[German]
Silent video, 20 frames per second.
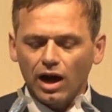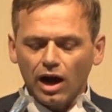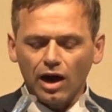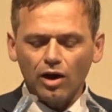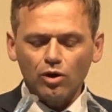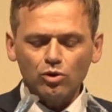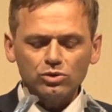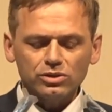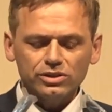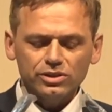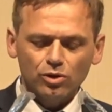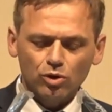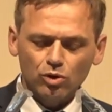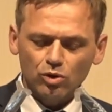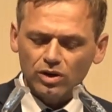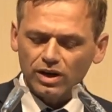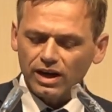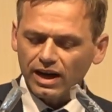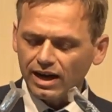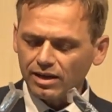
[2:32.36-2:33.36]
Auch die
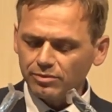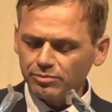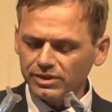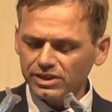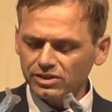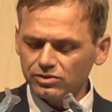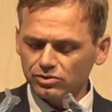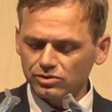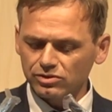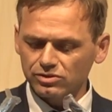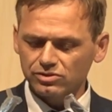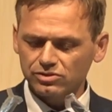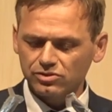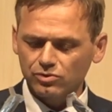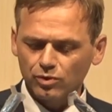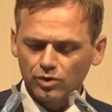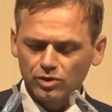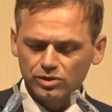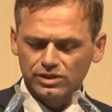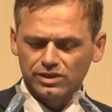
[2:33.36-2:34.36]
hohe
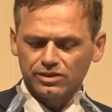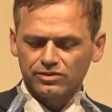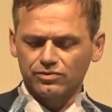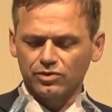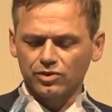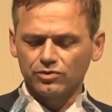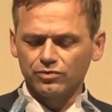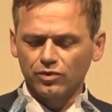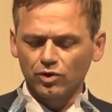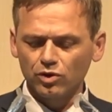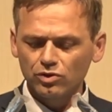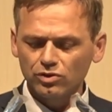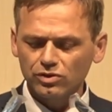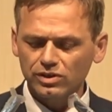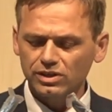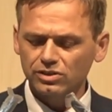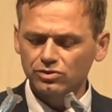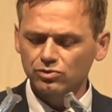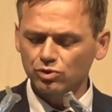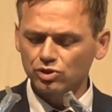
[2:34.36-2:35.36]
Anmietungsquote von
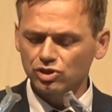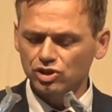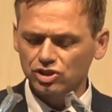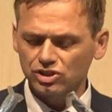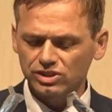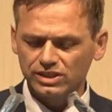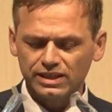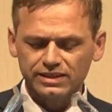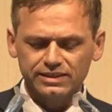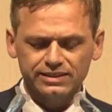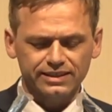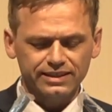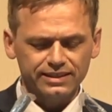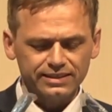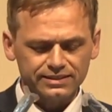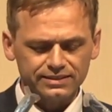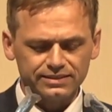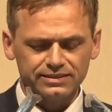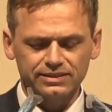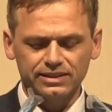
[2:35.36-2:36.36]
Wohnungen durch die Stadt
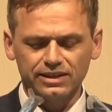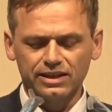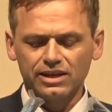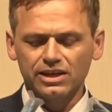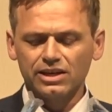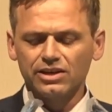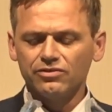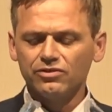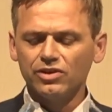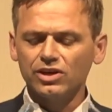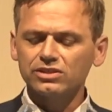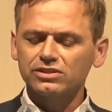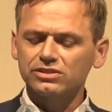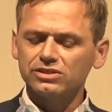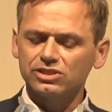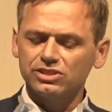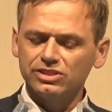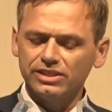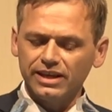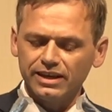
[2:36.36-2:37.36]
Dresden wirkt
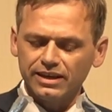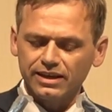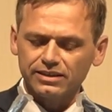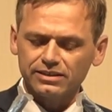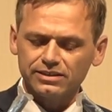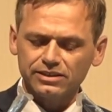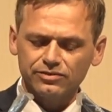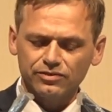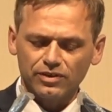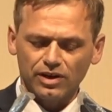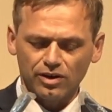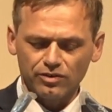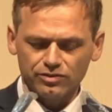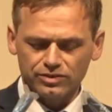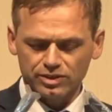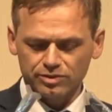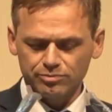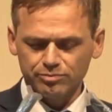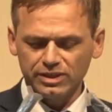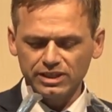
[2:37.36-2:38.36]
sich negativ auf
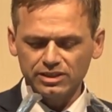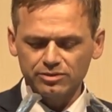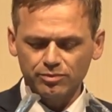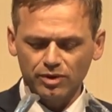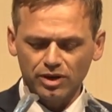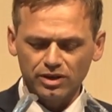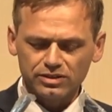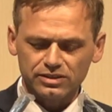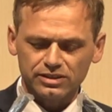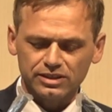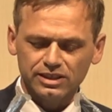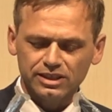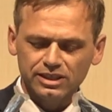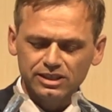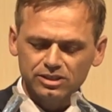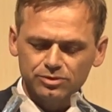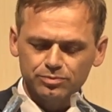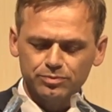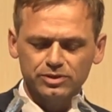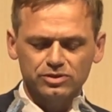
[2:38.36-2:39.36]
den Mietmarkt,
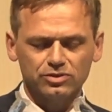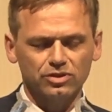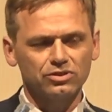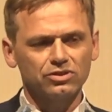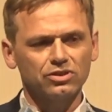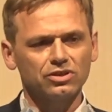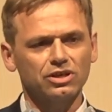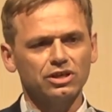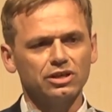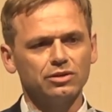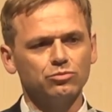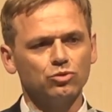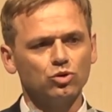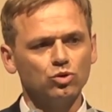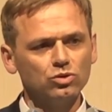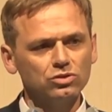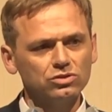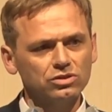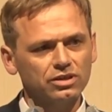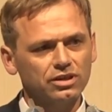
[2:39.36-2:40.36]
insbesondere im
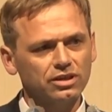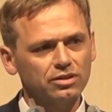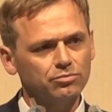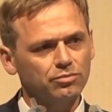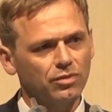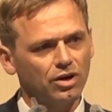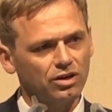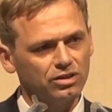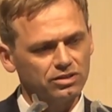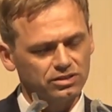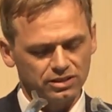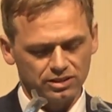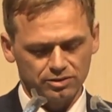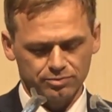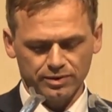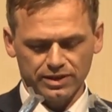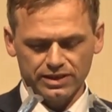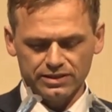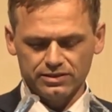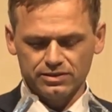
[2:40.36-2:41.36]
unteren
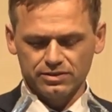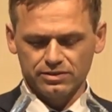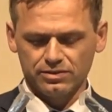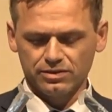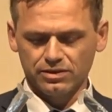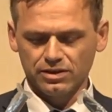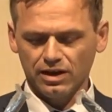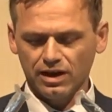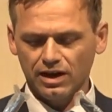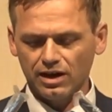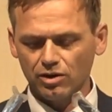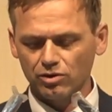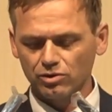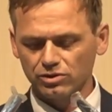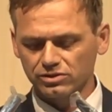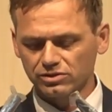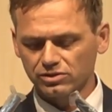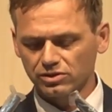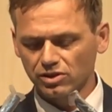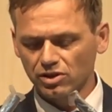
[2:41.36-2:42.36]
Marktsegment,
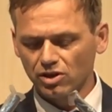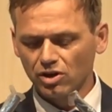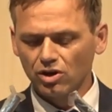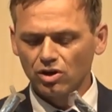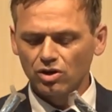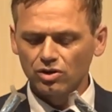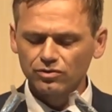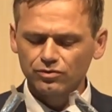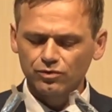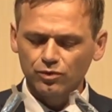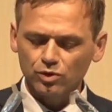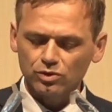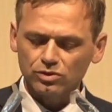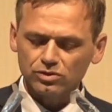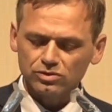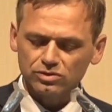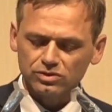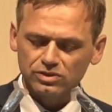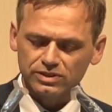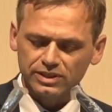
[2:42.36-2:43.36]
aus und
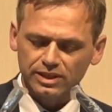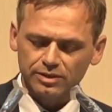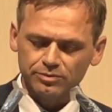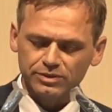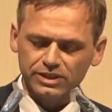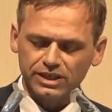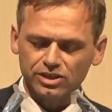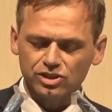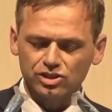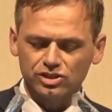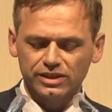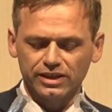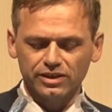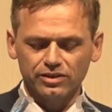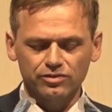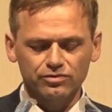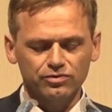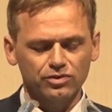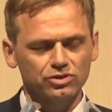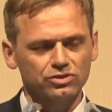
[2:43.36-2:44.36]
fordert zudem die
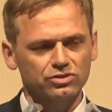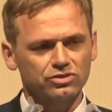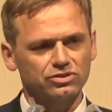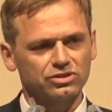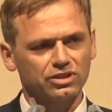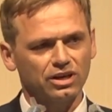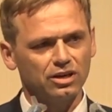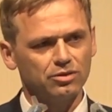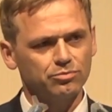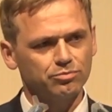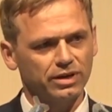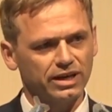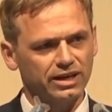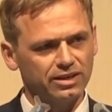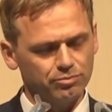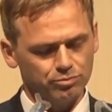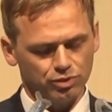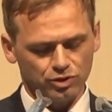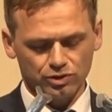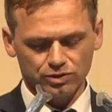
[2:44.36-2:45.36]
Entstehung von sozialen
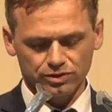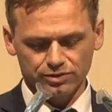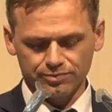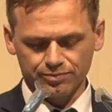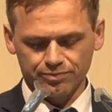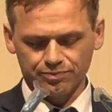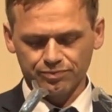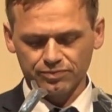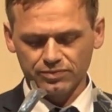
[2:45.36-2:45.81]
Brennpunkten.